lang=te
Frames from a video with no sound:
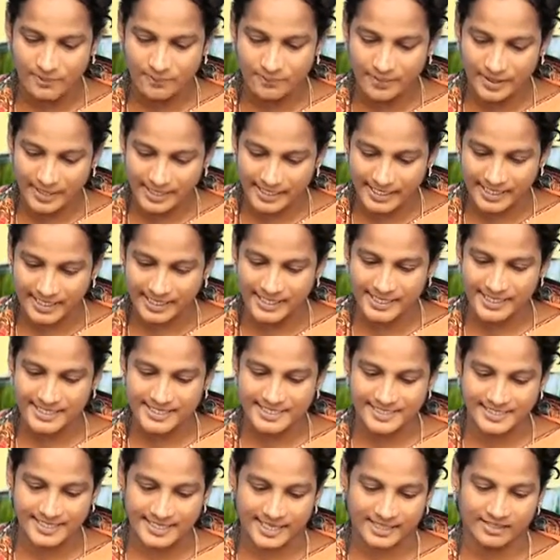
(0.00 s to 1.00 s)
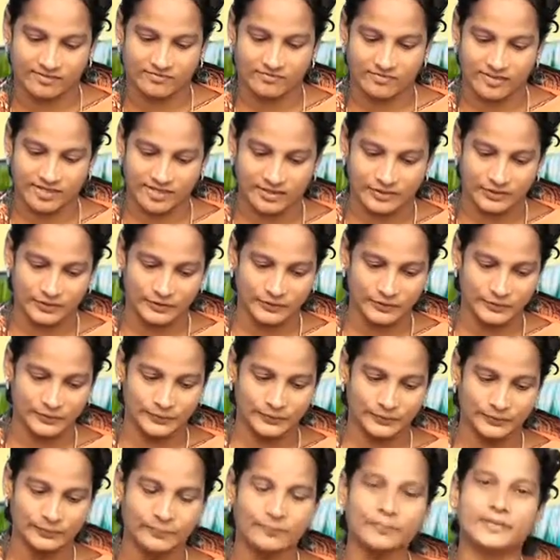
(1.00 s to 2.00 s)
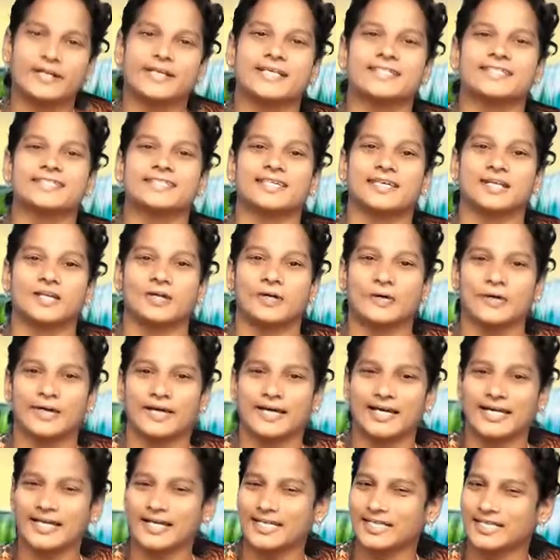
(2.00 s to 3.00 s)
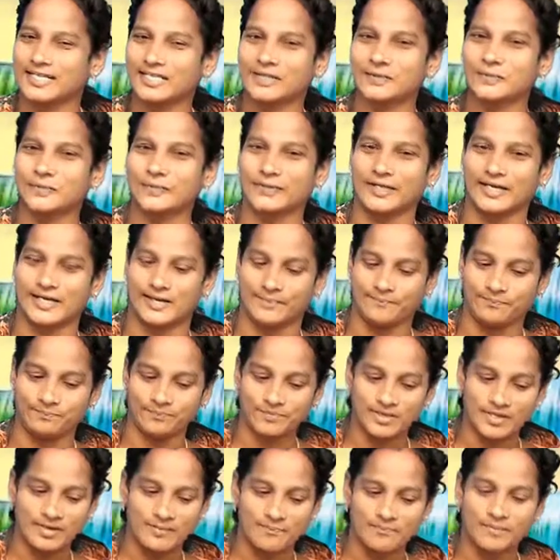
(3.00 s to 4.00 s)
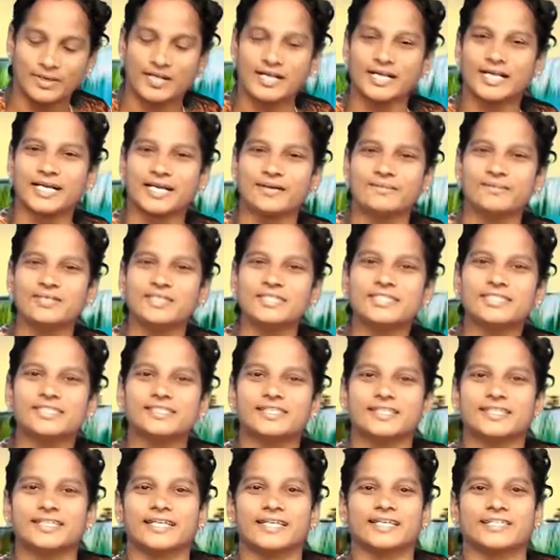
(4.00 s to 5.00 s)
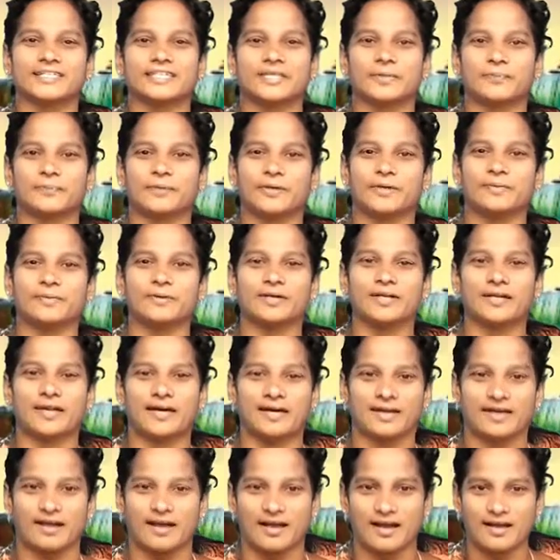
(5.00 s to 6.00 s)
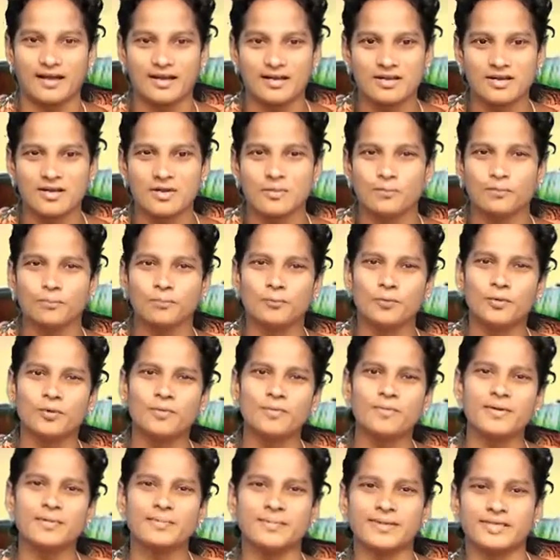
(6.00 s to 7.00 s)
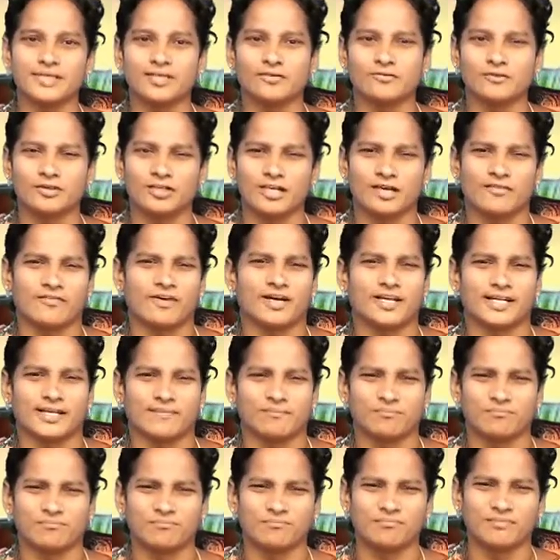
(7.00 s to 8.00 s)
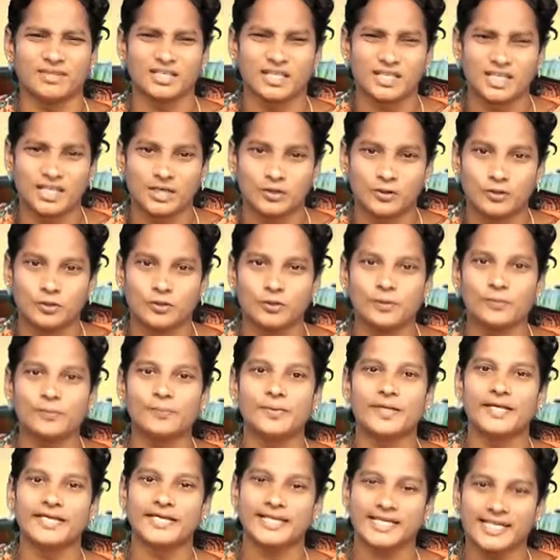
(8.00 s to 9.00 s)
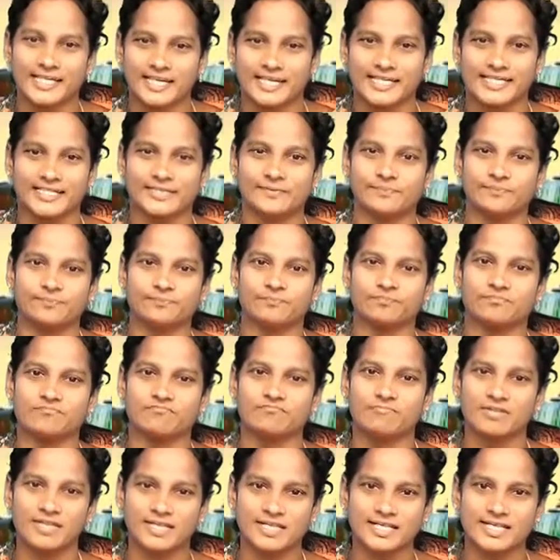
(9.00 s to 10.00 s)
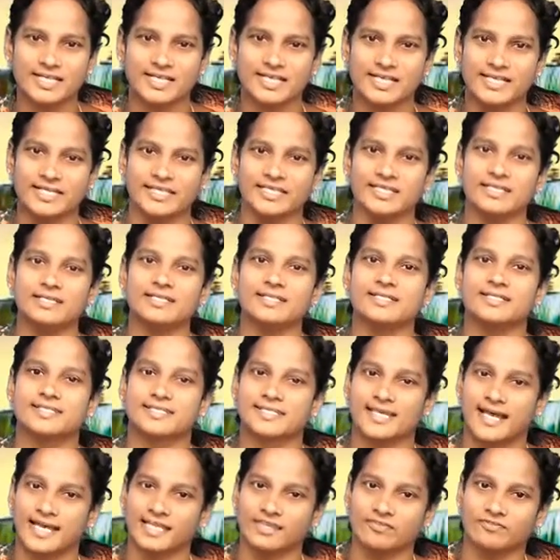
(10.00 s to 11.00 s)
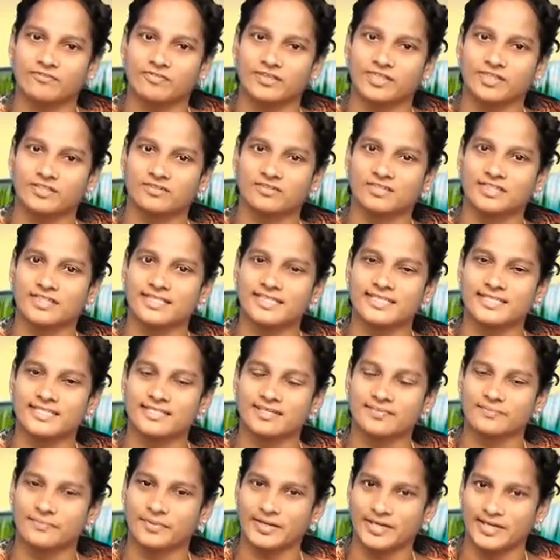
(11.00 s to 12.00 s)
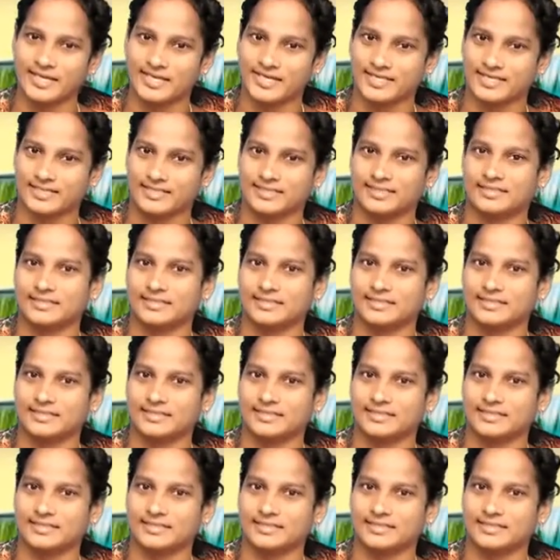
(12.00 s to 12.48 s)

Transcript: మిక్కిలి సాత్వికుడు ప్రైజ్ ద లాడ్ హాలెలుయా మనం గమనించినట్లయితే ప్రీవిడ్లారా భూమి మీద ఉన్న వారందరిలో మిక్కిలి మిక్కిలి సాత్వికుడు హీజ్ అ మేక్